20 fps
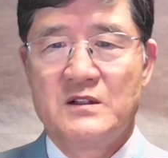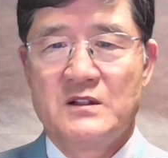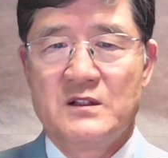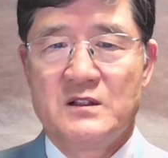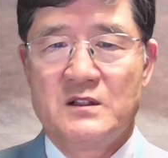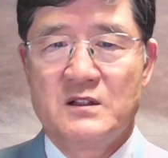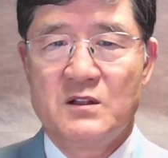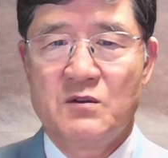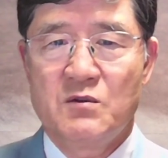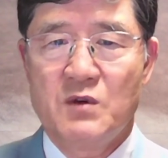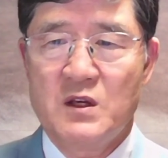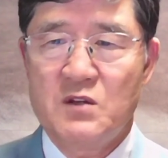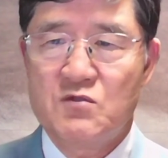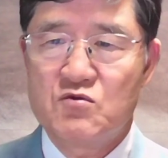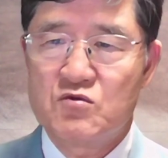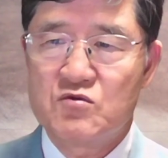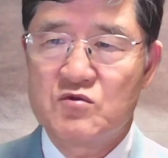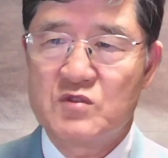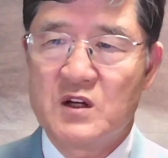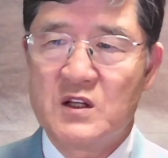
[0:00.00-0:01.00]
이 왜
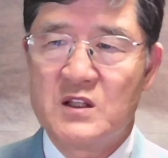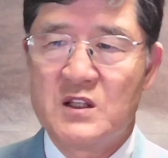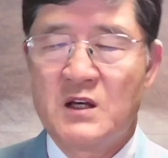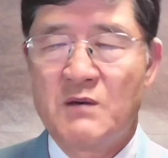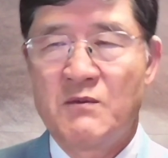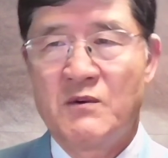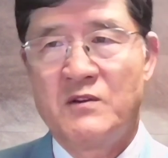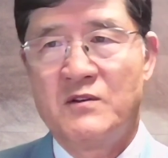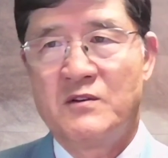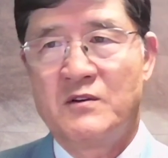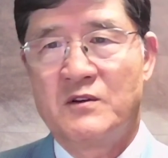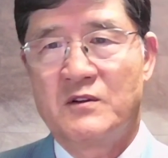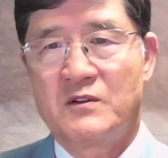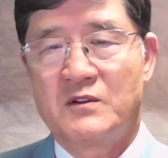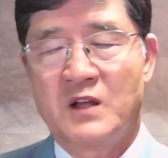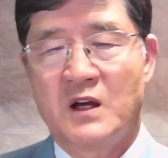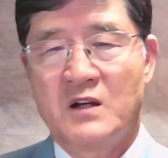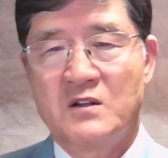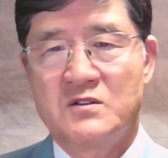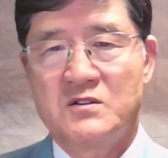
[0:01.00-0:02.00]
중요하냐면요.
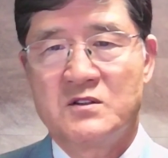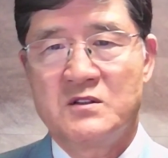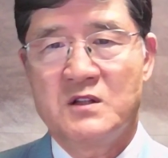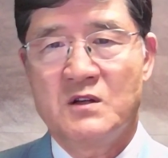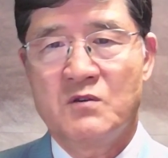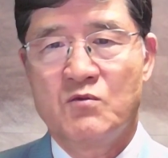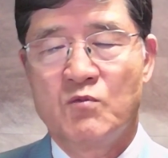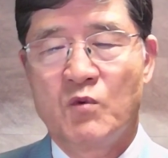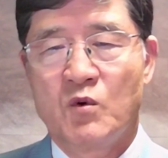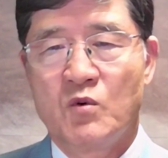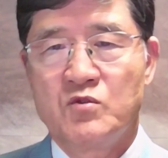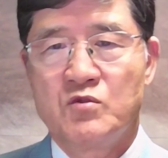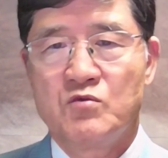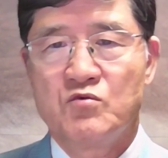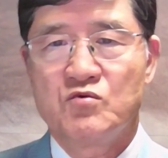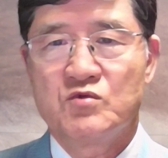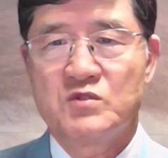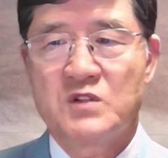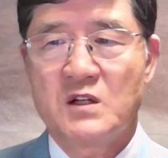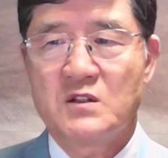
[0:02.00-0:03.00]
당시의 모든
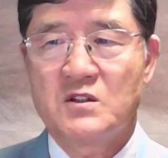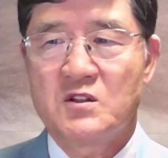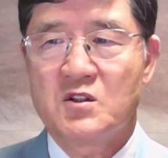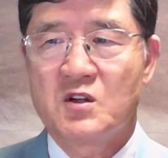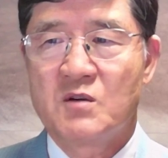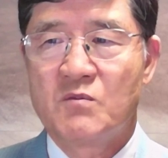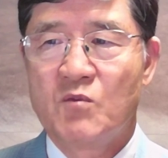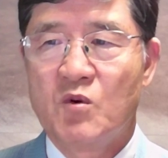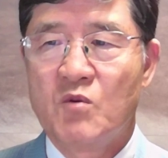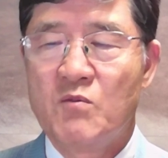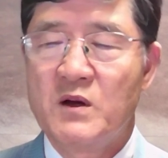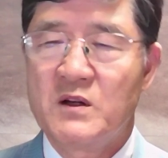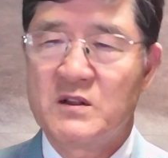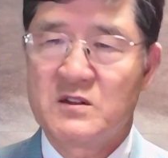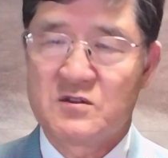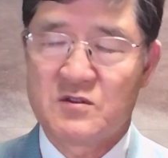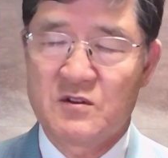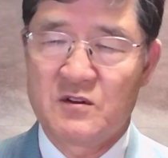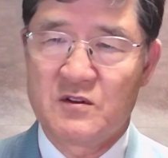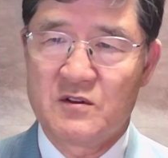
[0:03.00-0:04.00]
우상들은
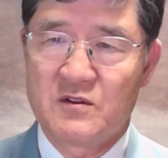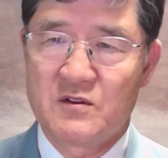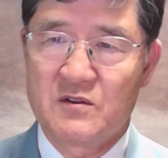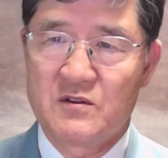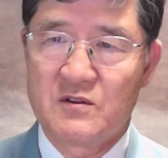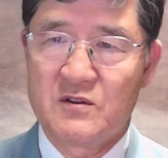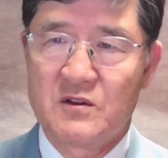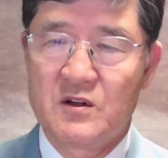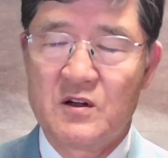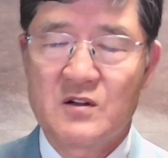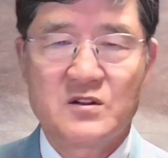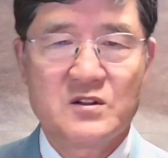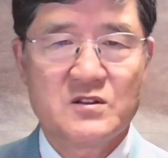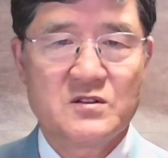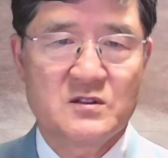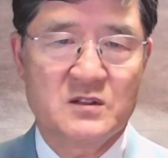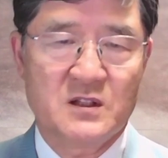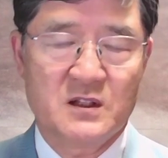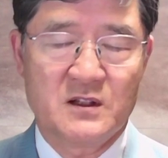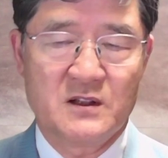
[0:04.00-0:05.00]
모방이죠.
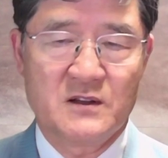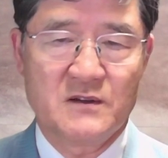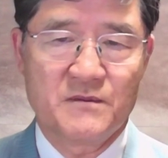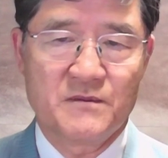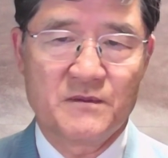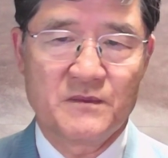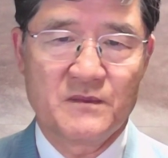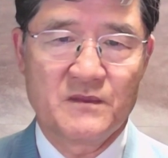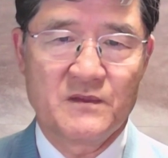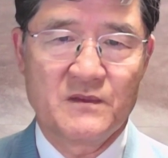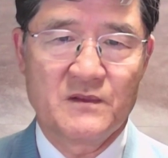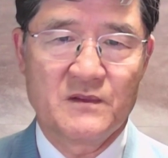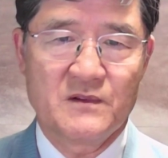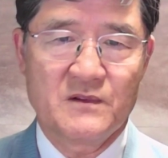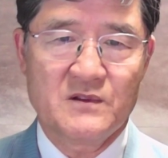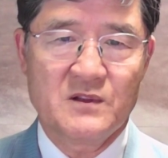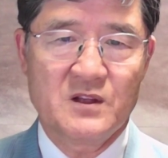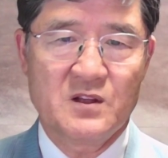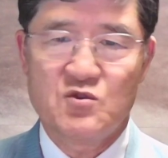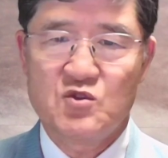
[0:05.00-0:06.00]
헛것이잖아요.
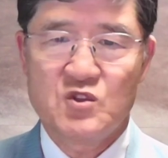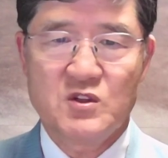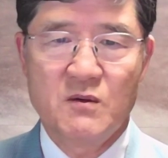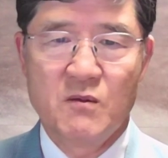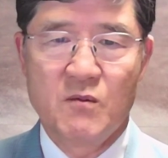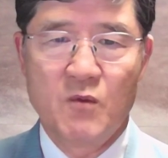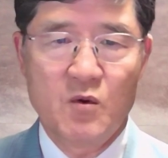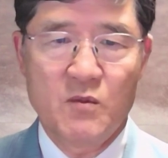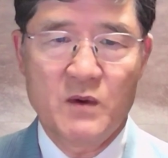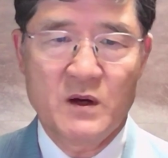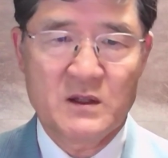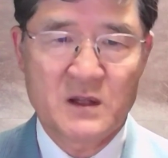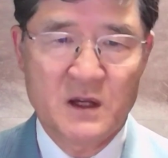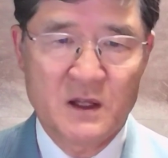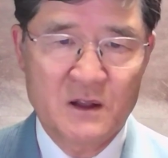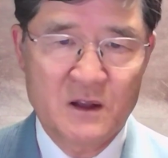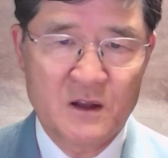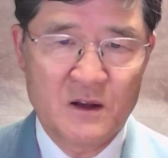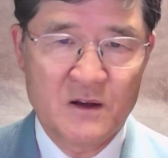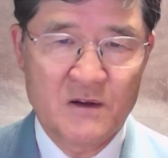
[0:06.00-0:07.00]
근데 예수님은 모방이
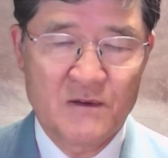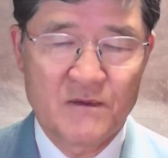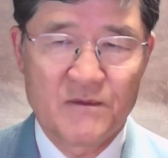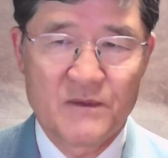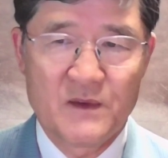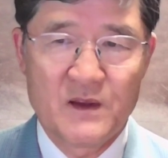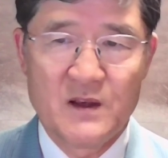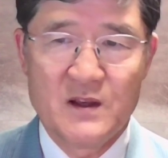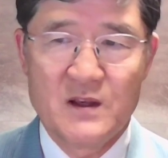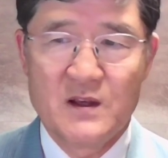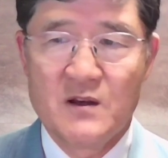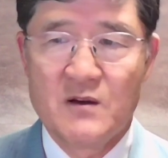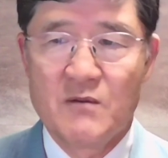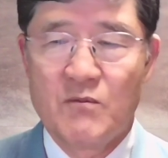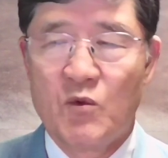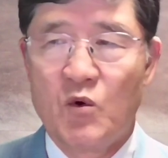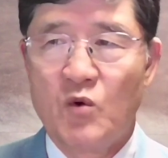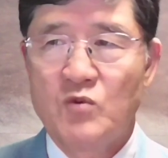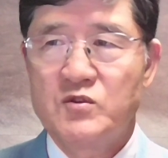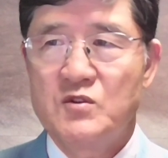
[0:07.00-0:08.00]
아니에요.
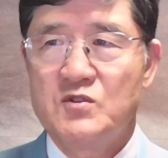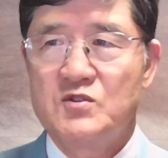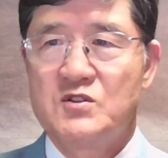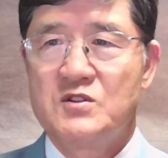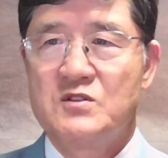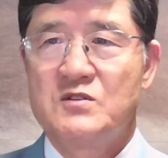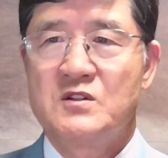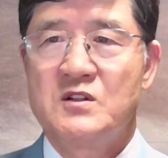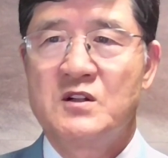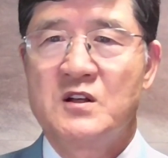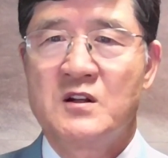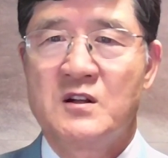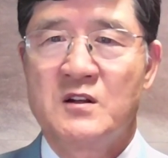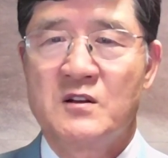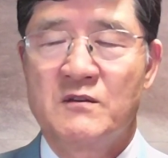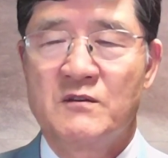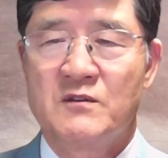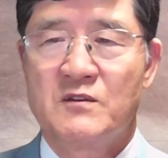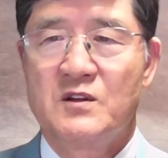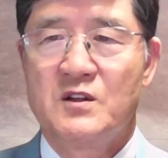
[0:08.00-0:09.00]
모든
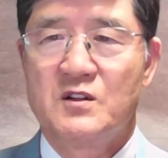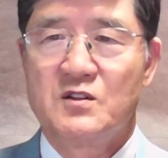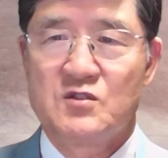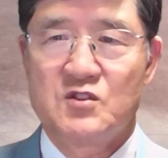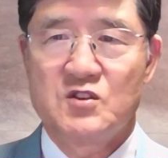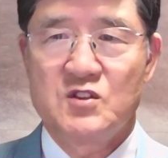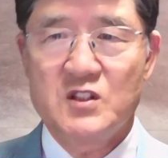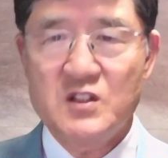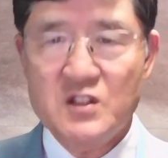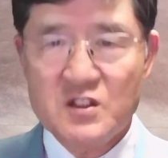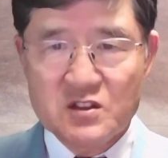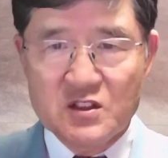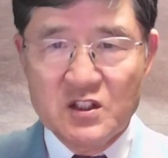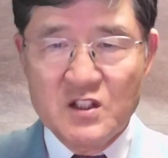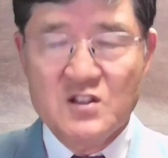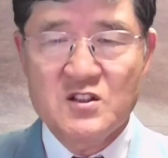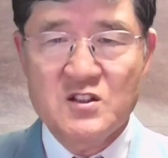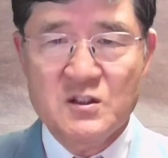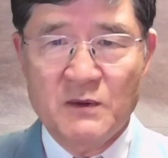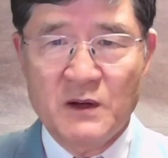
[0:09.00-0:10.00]
신전에는 신이
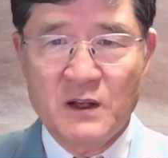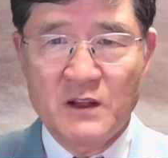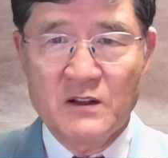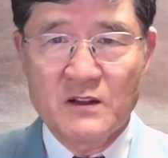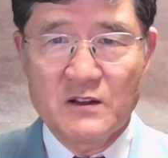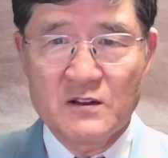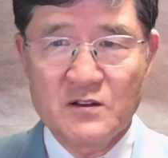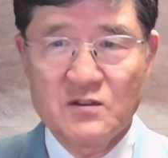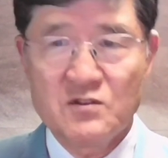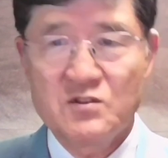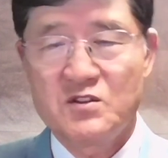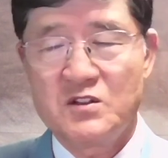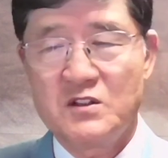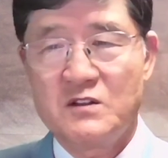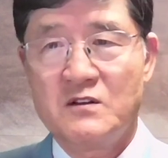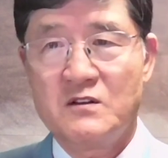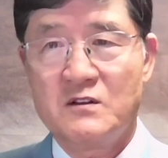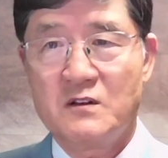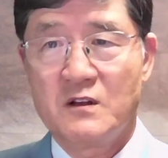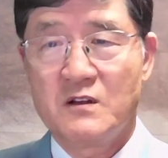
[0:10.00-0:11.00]
써있지만 그 신으로